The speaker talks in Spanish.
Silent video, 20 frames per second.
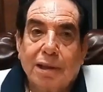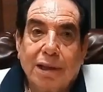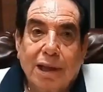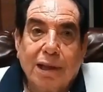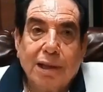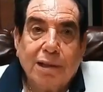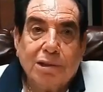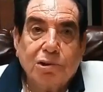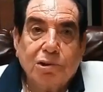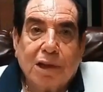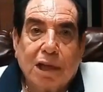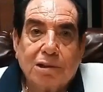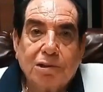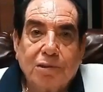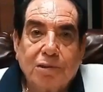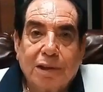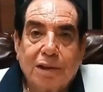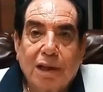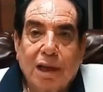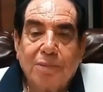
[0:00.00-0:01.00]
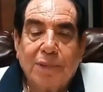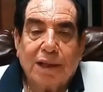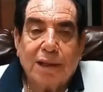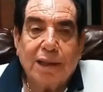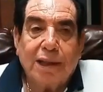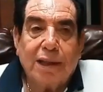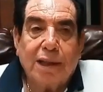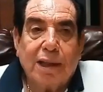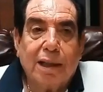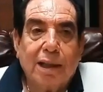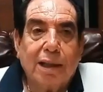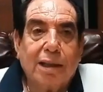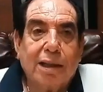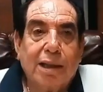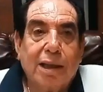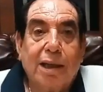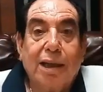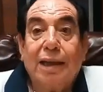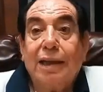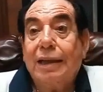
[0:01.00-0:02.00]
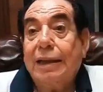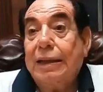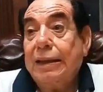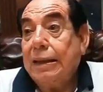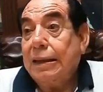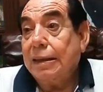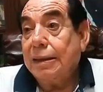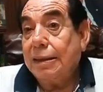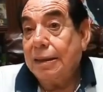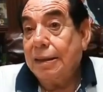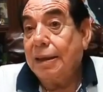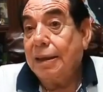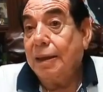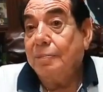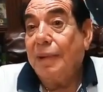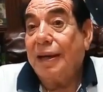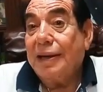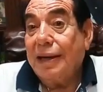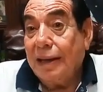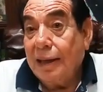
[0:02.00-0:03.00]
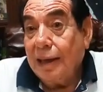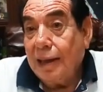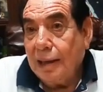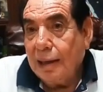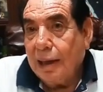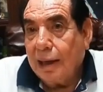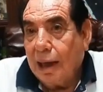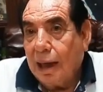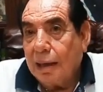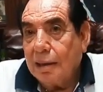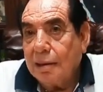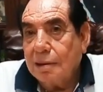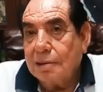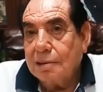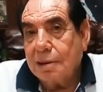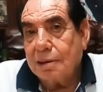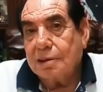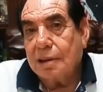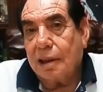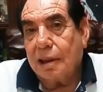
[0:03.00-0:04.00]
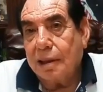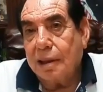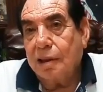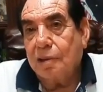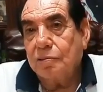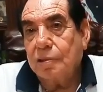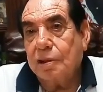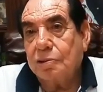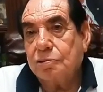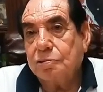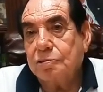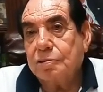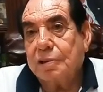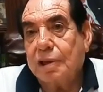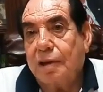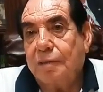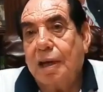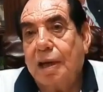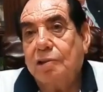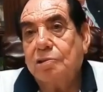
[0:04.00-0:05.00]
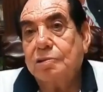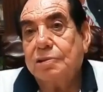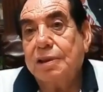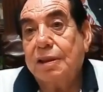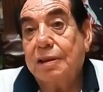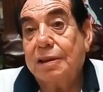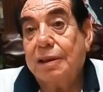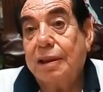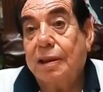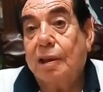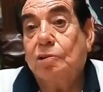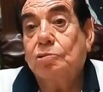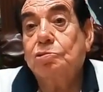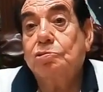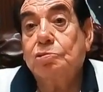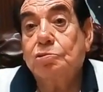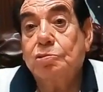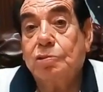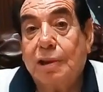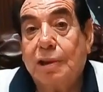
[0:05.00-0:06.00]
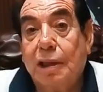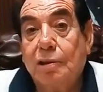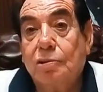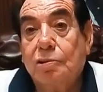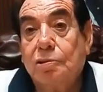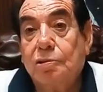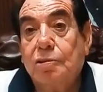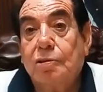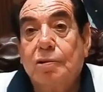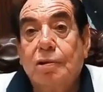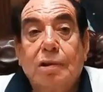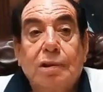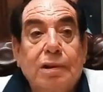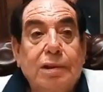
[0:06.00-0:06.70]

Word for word: le hizo caso de tal manera de que de manera ilegal, se salieron de sus trabajos sin tener un sustento